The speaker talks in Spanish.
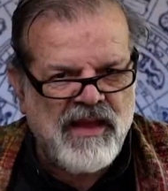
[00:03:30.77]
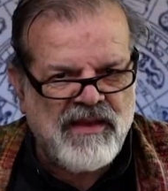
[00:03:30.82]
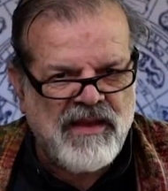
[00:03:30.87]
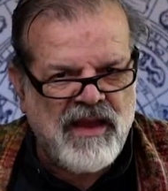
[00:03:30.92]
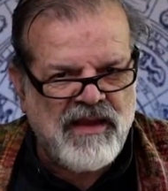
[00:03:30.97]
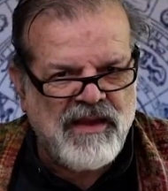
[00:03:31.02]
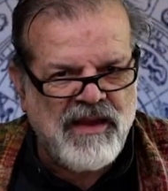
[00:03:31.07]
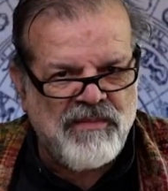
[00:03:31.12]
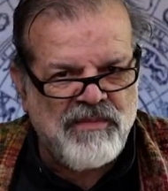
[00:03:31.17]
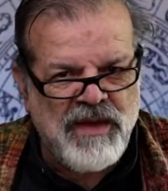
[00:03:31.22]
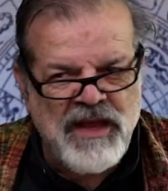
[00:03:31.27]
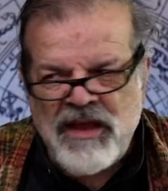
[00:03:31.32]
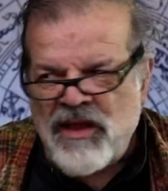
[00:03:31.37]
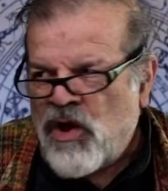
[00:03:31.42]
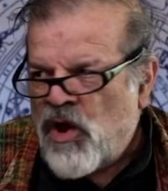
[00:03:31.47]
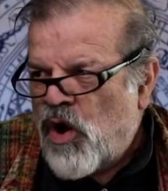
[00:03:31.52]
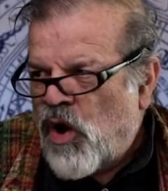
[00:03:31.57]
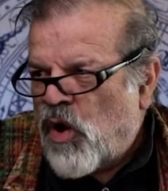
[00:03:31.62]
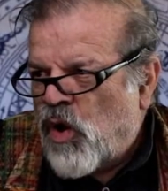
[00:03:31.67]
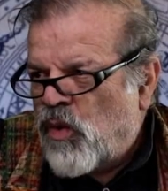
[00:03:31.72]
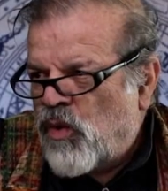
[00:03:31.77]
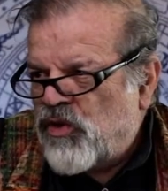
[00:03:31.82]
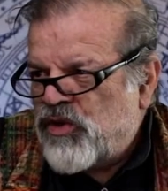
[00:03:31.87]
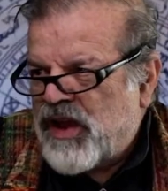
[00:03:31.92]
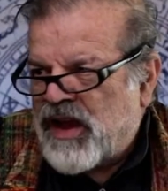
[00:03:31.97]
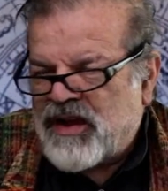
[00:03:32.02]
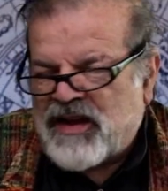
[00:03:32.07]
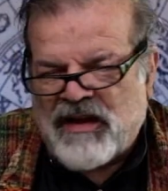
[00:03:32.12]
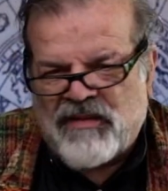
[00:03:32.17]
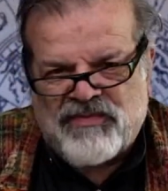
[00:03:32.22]
que hay en mí, o voy
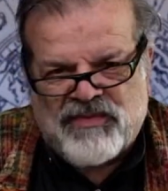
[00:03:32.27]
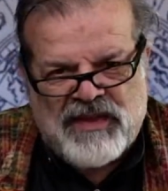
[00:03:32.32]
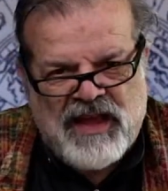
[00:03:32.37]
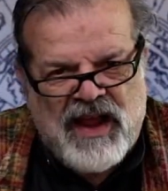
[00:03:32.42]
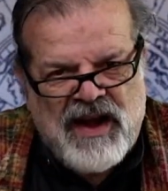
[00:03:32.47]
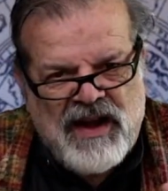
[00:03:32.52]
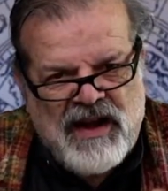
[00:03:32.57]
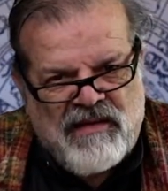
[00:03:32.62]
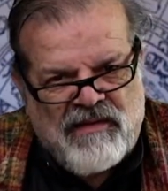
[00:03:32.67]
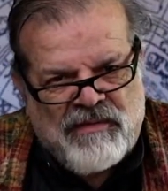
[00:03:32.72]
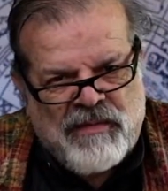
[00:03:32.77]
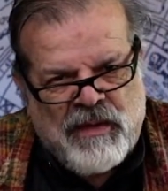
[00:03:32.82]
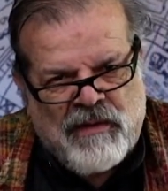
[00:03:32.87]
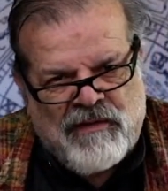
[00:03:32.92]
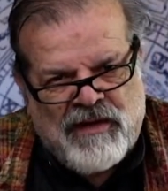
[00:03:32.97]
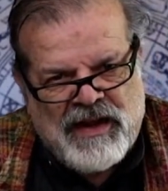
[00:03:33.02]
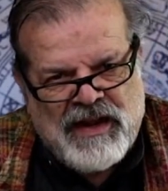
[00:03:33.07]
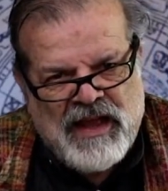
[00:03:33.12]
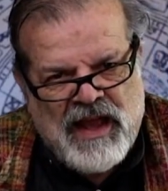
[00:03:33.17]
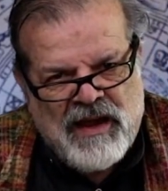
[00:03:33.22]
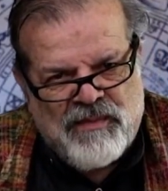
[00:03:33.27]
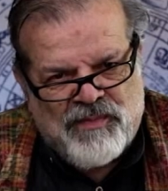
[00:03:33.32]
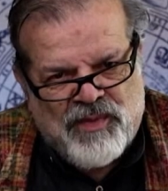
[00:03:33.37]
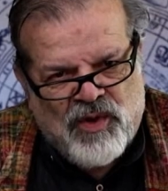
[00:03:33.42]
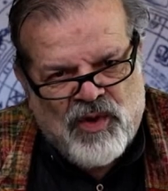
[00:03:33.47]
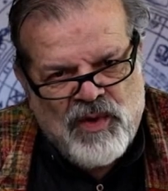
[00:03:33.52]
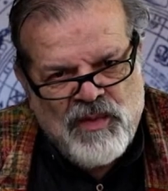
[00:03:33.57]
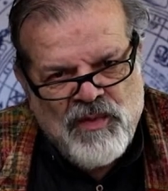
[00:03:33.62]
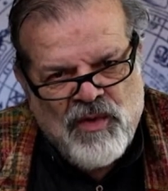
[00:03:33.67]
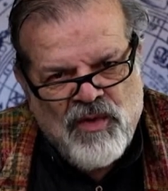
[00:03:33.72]
a captar la amabilidad del
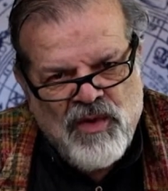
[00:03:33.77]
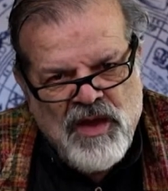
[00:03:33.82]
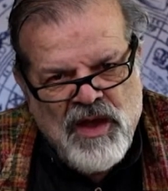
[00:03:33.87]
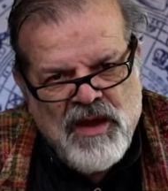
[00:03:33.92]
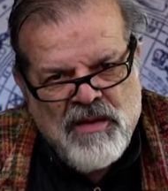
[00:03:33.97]
prójimo